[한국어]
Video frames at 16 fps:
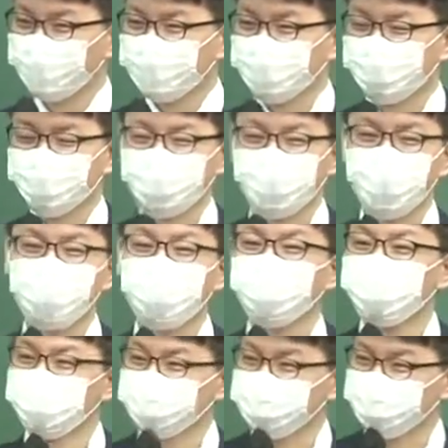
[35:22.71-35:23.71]
자, 그 왜
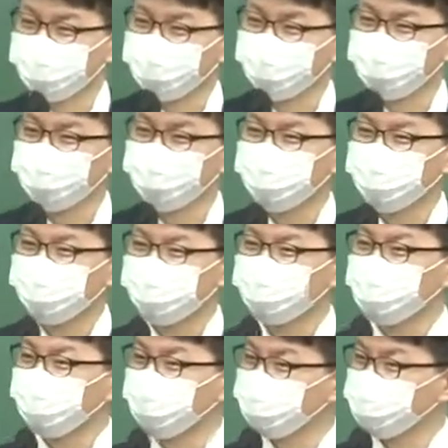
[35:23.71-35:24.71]
만들었어? 그냥 심심해서
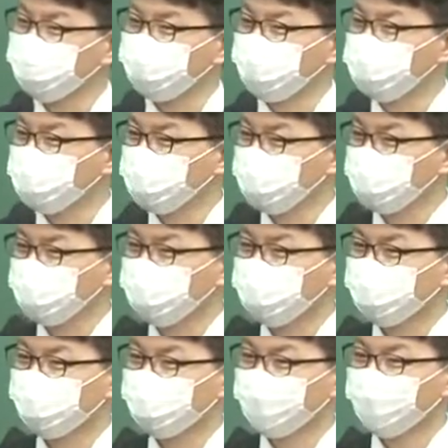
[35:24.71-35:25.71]
친목 단체인 거
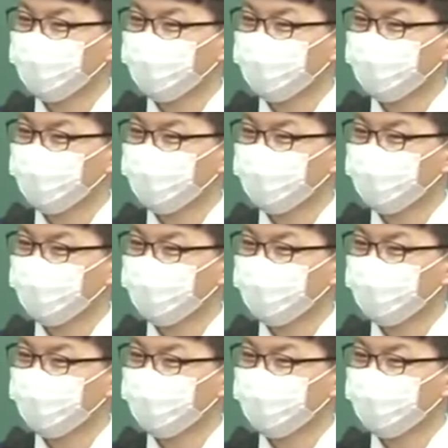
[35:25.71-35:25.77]
아니잖아요.